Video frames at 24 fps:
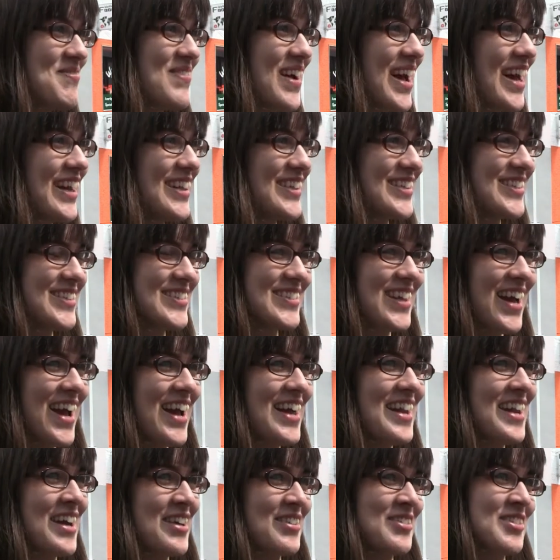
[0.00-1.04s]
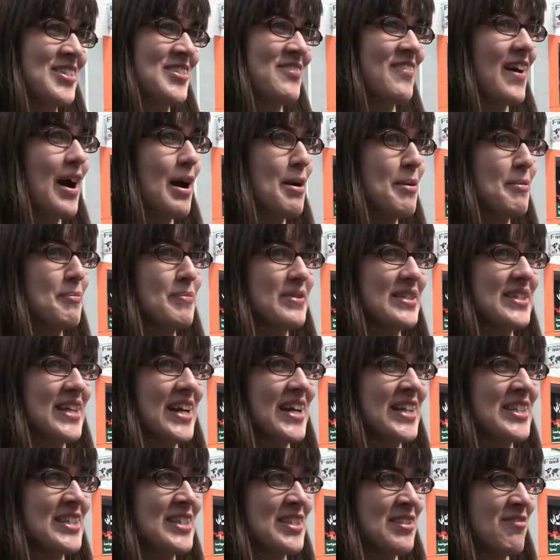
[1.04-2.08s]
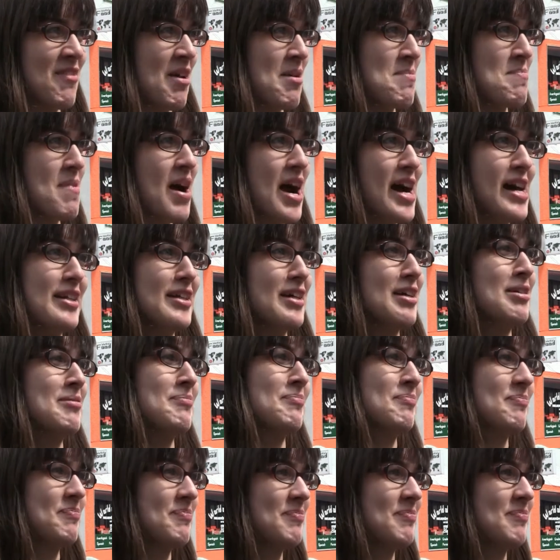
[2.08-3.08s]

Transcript: um ehrlich zu sein. Also ich war bisher zweimal da.